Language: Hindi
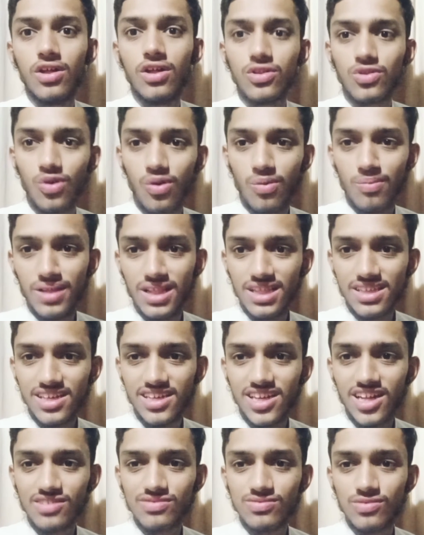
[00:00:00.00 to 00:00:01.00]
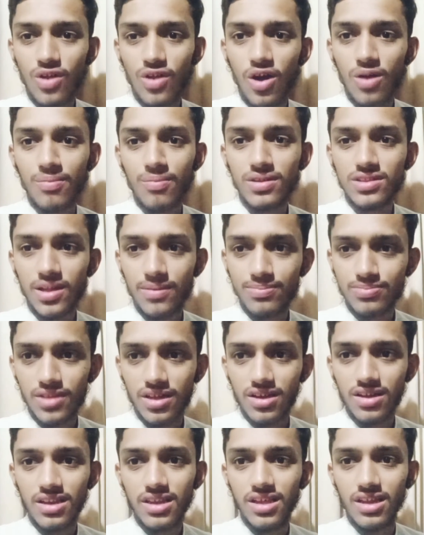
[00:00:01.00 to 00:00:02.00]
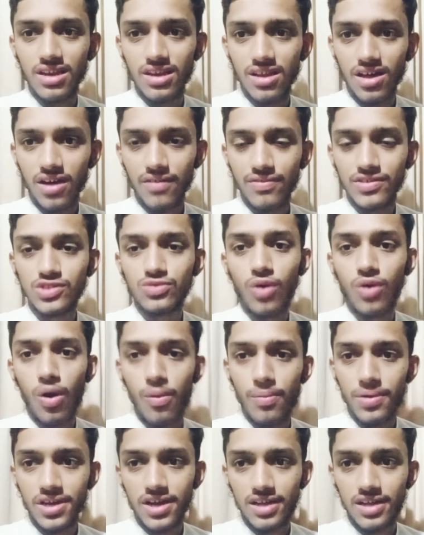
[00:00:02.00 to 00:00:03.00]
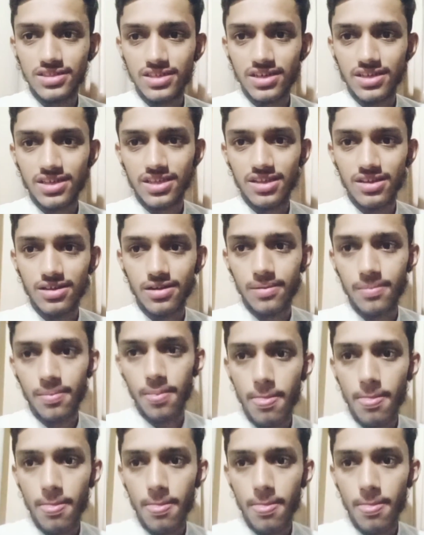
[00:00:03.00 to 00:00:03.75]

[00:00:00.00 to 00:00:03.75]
तो मिलते हैं नेक्स्ट ब्लॉग में तब तक के लिए अल्लाह हाफ दुआओं में याद रखिएगा